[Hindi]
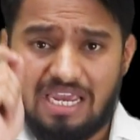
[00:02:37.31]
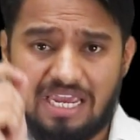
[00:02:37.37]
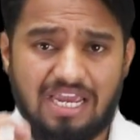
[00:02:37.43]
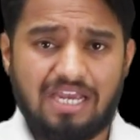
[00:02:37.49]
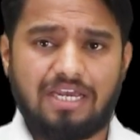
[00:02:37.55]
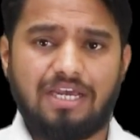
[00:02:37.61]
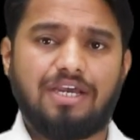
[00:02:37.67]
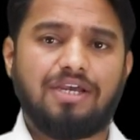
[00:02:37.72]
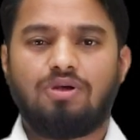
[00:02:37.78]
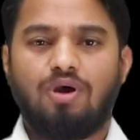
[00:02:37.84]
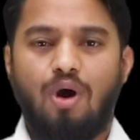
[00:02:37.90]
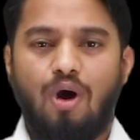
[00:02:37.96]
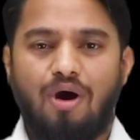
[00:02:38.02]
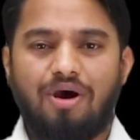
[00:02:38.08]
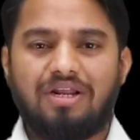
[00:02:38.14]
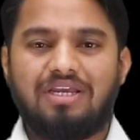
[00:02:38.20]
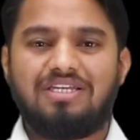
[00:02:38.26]
एक है
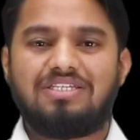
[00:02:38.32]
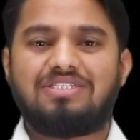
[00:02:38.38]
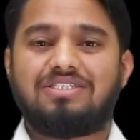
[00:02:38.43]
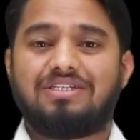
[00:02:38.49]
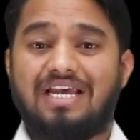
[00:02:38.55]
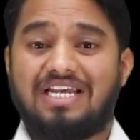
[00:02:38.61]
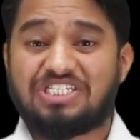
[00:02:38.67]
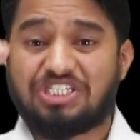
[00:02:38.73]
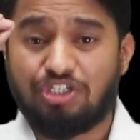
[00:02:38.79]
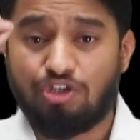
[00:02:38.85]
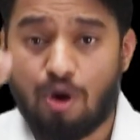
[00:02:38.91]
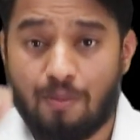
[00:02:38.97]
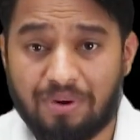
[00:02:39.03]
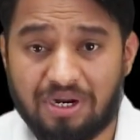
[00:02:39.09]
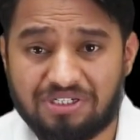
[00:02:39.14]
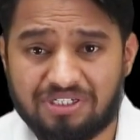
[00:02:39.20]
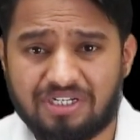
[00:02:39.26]
और इस रेस्क्यू
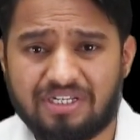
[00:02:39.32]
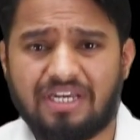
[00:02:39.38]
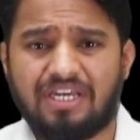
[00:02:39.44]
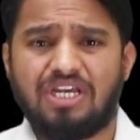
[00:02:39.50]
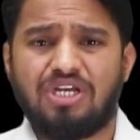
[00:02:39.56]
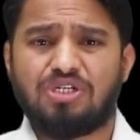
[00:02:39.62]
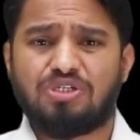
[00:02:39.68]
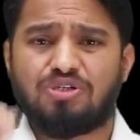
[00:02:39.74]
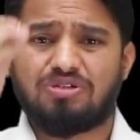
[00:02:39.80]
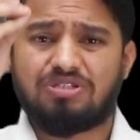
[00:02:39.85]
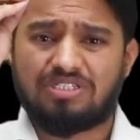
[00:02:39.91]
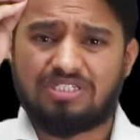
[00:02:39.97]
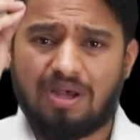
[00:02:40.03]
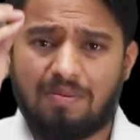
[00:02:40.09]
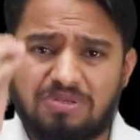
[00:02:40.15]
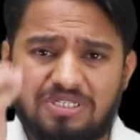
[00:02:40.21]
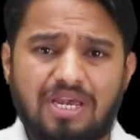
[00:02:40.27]
ऑपरेशन के जो
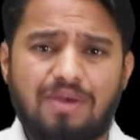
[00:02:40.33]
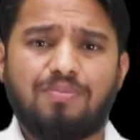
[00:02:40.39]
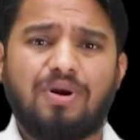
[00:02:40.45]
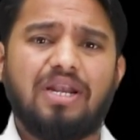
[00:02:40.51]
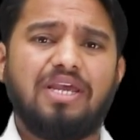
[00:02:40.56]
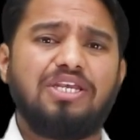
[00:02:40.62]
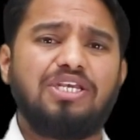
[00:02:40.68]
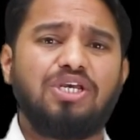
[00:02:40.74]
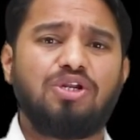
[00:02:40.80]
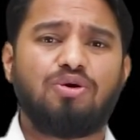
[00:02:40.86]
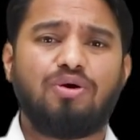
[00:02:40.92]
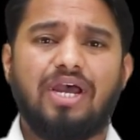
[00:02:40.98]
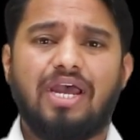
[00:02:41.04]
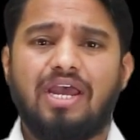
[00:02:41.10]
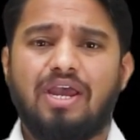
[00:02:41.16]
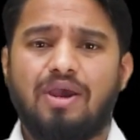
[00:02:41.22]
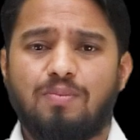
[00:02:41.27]
सबसे बड़े हीरो
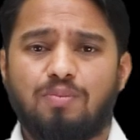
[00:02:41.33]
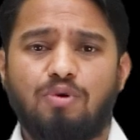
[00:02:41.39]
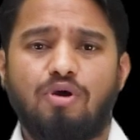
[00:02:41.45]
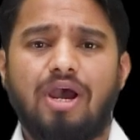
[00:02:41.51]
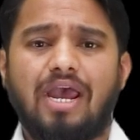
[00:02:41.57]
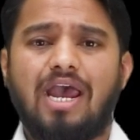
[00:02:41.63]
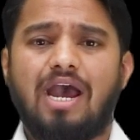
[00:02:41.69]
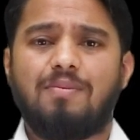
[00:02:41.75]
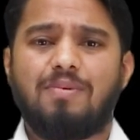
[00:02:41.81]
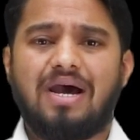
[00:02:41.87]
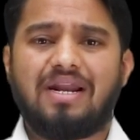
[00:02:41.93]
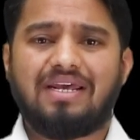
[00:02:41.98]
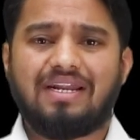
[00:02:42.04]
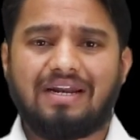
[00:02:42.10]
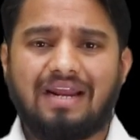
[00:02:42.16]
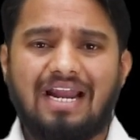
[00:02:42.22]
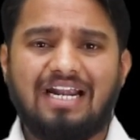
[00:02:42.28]
हैं वो हैं
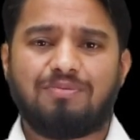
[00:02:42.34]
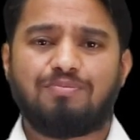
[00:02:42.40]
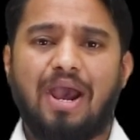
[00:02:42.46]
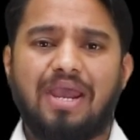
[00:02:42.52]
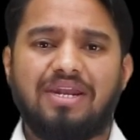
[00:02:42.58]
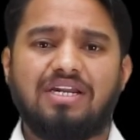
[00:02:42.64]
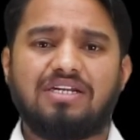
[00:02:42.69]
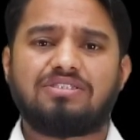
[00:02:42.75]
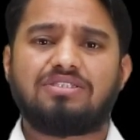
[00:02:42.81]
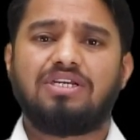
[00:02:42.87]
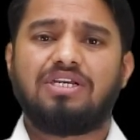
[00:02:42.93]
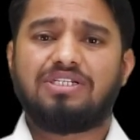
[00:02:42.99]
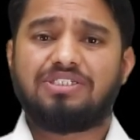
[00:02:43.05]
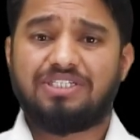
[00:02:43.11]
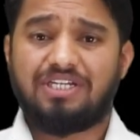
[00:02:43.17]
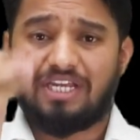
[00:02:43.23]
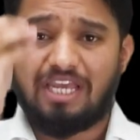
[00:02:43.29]
हमारे रैट माइनर्स
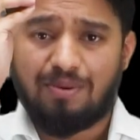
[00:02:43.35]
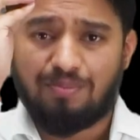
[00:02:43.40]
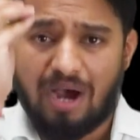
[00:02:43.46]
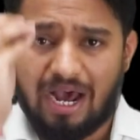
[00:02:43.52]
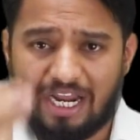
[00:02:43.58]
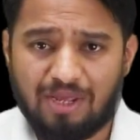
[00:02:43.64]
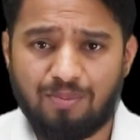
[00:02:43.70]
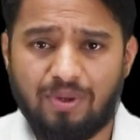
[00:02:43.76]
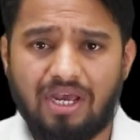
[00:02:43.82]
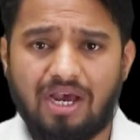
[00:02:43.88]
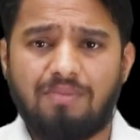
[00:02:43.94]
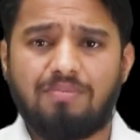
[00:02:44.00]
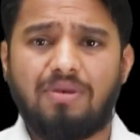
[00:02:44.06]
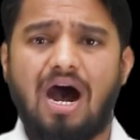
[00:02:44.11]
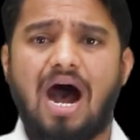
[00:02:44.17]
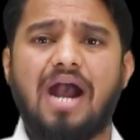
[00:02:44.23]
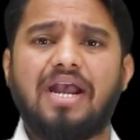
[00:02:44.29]
जिनके बारे में
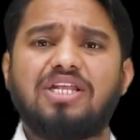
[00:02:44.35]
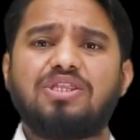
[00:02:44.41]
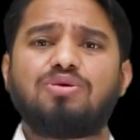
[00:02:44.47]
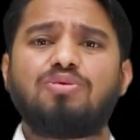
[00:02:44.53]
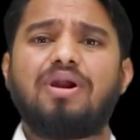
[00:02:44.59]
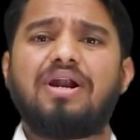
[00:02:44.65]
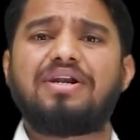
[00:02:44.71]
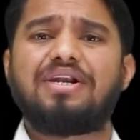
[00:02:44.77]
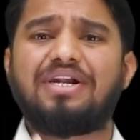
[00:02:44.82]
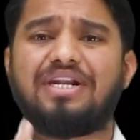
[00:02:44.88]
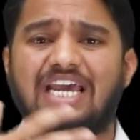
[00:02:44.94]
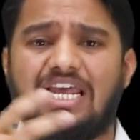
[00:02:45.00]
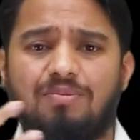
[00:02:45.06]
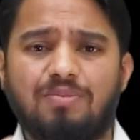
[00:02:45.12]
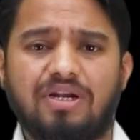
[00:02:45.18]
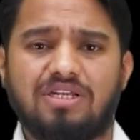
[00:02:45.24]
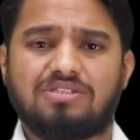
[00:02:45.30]
हम आगे थोड़ा
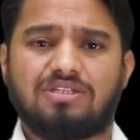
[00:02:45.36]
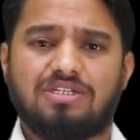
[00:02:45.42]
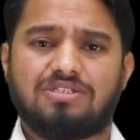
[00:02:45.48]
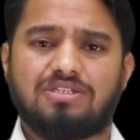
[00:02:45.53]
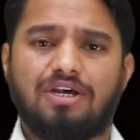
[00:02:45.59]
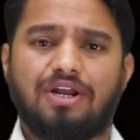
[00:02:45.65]
डिटेल में डिस्कस